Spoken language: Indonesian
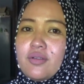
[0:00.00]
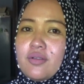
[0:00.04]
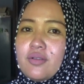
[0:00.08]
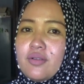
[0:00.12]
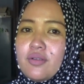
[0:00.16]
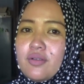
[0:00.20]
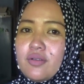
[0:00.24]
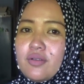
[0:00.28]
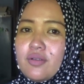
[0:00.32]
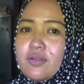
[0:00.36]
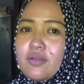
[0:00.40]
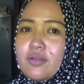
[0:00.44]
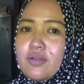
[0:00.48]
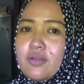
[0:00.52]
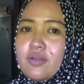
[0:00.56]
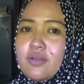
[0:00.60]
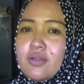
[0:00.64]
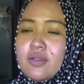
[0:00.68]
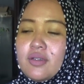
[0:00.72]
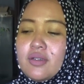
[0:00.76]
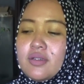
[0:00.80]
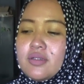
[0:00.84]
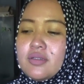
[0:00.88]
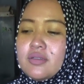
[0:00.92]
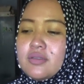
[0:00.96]
Sidang apa, Bu?
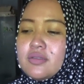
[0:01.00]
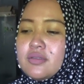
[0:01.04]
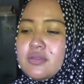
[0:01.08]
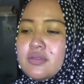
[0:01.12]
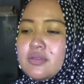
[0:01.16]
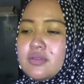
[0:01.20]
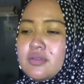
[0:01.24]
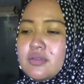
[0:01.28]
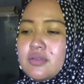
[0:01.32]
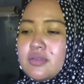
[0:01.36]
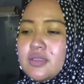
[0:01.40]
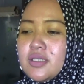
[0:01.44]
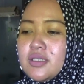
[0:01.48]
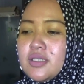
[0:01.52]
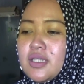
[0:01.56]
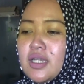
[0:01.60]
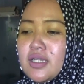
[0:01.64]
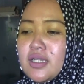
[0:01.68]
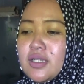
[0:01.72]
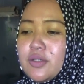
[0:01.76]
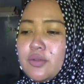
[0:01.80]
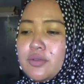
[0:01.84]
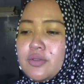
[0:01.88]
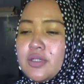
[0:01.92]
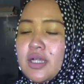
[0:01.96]

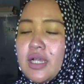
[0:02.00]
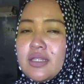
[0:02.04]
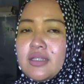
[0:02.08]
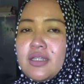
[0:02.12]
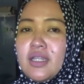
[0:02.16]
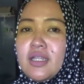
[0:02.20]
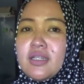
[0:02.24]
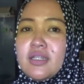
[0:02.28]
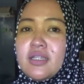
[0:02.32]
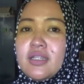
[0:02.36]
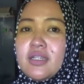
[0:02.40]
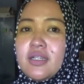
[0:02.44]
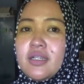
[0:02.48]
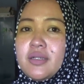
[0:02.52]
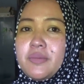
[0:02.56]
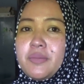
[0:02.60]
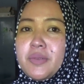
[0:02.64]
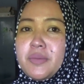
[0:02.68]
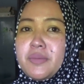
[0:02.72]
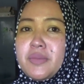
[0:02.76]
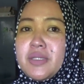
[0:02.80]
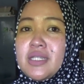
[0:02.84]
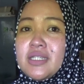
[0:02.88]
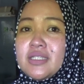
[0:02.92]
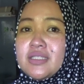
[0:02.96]
Sidang gugatan ke
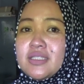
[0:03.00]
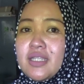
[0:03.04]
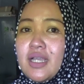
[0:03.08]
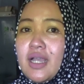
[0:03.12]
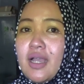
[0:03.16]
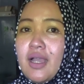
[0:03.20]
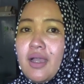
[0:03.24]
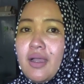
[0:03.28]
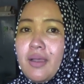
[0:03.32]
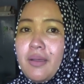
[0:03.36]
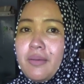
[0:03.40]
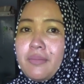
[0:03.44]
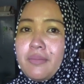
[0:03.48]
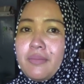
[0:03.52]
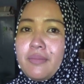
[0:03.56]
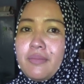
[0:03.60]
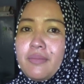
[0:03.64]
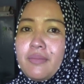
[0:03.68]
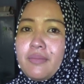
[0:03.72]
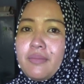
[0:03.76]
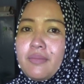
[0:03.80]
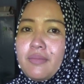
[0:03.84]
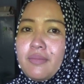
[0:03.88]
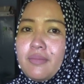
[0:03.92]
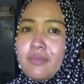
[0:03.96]
pemilik saham.
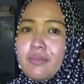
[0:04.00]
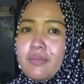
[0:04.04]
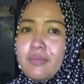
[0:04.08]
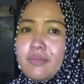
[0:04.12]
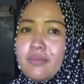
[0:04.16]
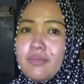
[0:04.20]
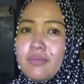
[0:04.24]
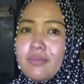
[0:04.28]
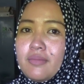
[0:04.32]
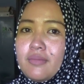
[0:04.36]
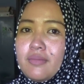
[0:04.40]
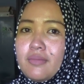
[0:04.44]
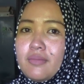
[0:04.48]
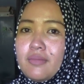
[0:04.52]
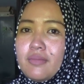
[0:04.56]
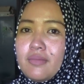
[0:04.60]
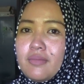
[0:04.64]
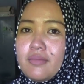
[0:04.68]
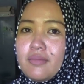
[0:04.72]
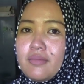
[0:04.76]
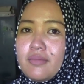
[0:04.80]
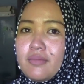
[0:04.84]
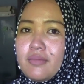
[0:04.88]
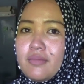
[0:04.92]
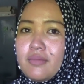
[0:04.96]
Oh,
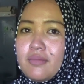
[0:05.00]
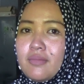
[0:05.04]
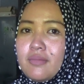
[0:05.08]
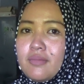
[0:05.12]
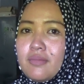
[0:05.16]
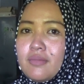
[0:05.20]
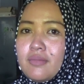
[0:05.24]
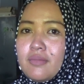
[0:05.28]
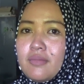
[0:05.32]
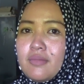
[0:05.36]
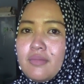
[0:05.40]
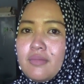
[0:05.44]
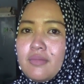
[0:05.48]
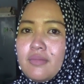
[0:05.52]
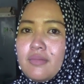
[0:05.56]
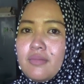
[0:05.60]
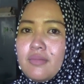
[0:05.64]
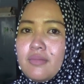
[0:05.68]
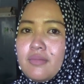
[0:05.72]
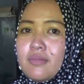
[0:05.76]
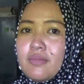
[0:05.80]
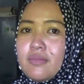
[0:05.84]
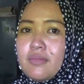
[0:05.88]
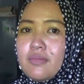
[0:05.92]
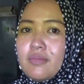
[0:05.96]
berarti masih per ada
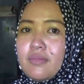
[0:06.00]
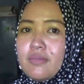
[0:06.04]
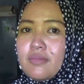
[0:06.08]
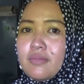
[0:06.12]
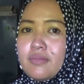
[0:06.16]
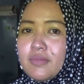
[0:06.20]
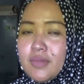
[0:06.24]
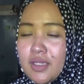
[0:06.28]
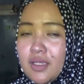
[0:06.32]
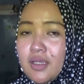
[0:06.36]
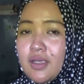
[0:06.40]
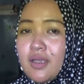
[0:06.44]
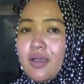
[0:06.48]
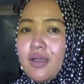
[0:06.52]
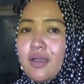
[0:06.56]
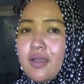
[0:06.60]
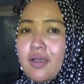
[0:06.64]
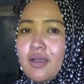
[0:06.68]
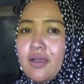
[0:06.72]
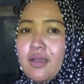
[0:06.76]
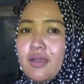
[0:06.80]
permasalahan di situ. Iya.